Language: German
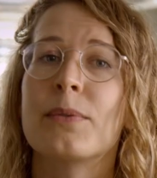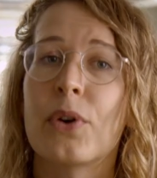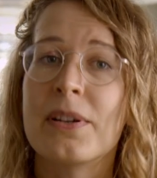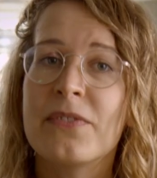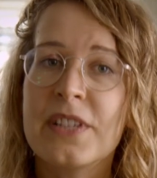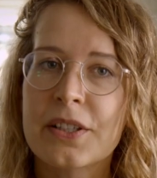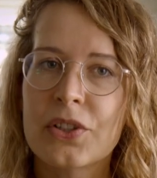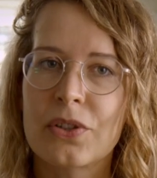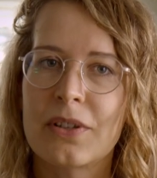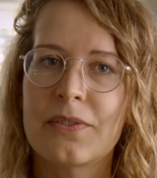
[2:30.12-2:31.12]
einem neuen
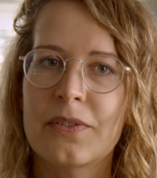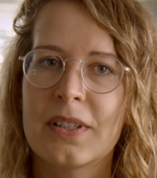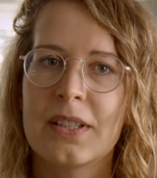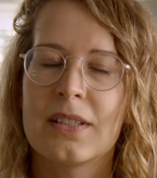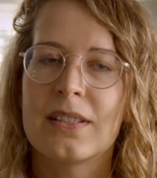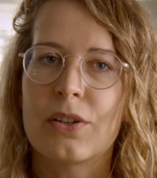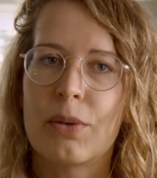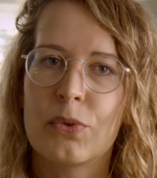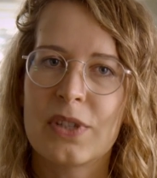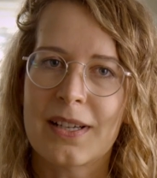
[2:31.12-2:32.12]
Wirkstoff die
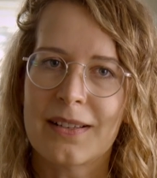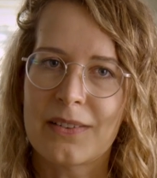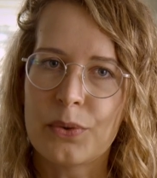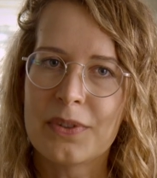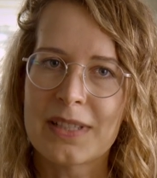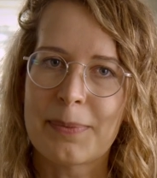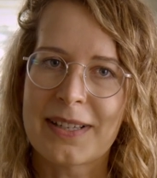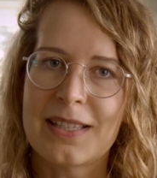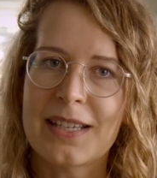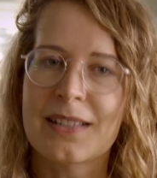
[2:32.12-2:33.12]
Kommunikation der
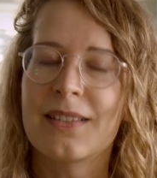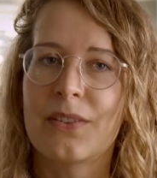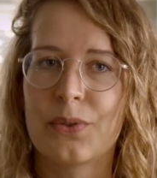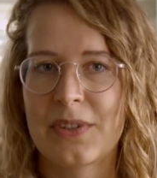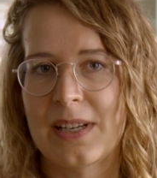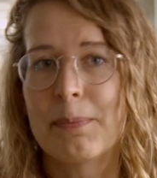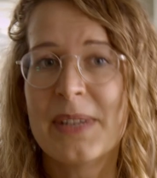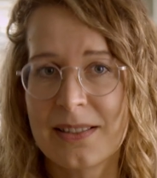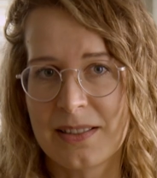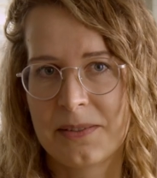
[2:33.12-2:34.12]
Bakterien zu
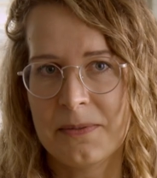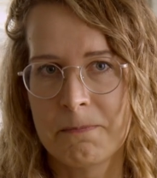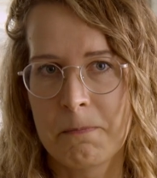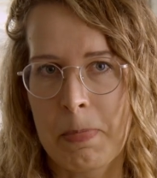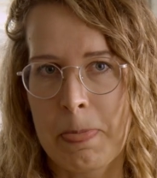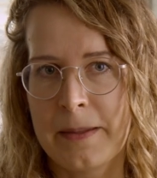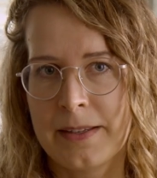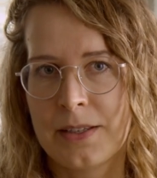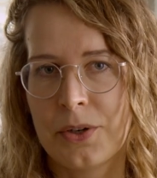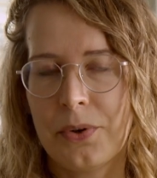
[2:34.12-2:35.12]
unterbinden
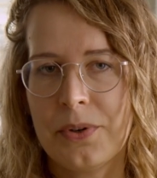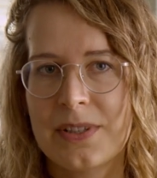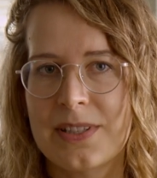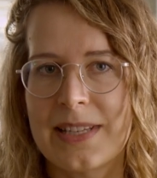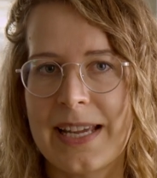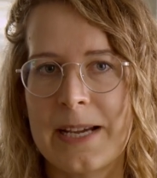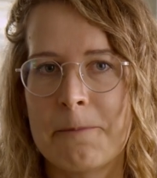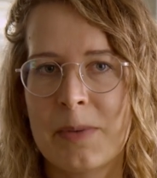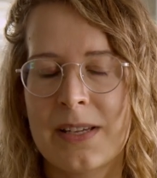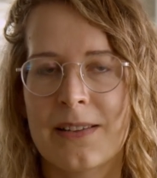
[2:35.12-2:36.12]
und
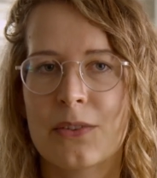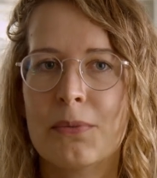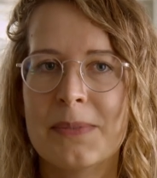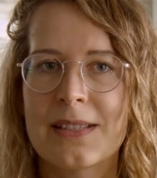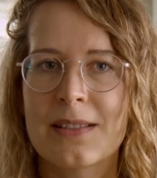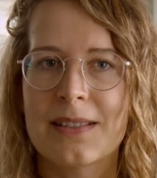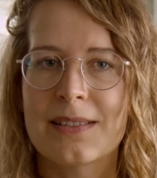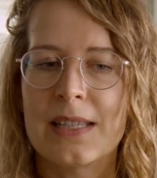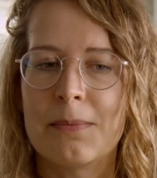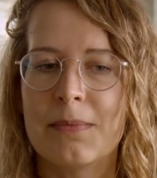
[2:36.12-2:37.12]
ähm, somit
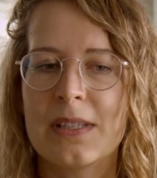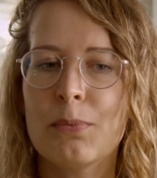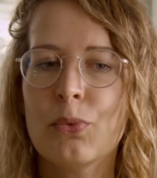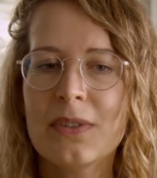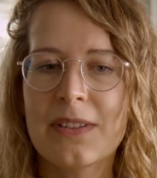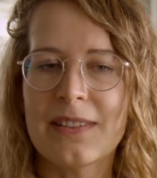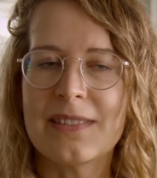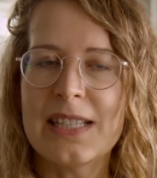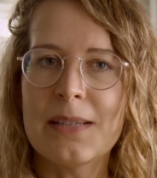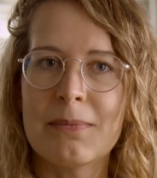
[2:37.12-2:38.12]
dem
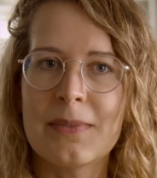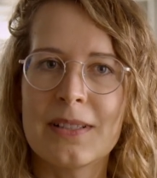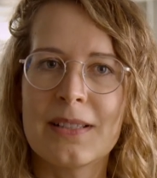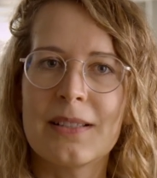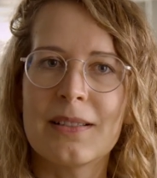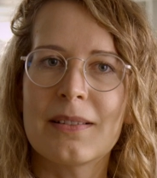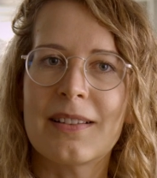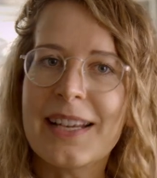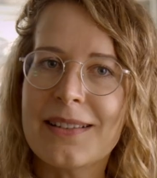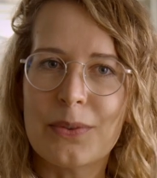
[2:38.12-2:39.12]
Immunsystem
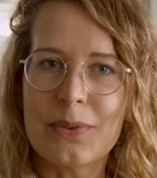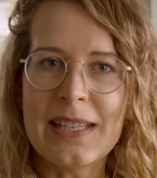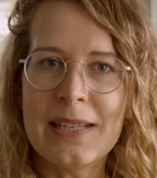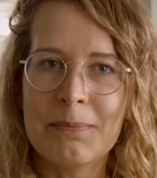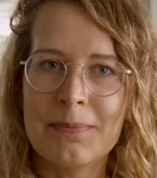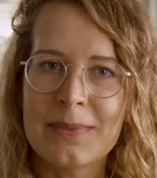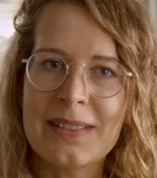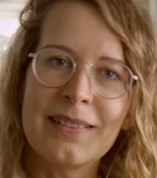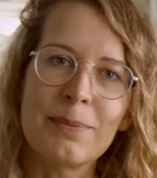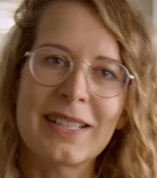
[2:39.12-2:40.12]
Zeit zu geben,
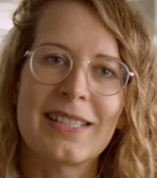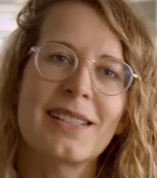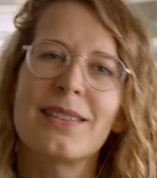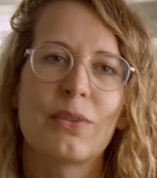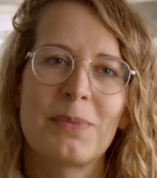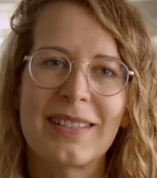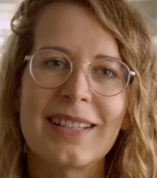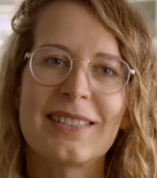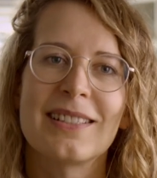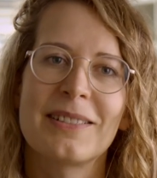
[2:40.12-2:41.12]
diese Bakterien zu
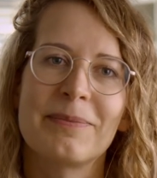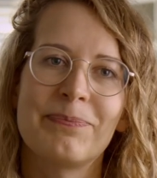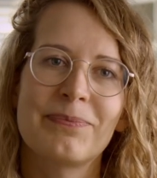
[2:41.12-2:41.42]
beseitigen.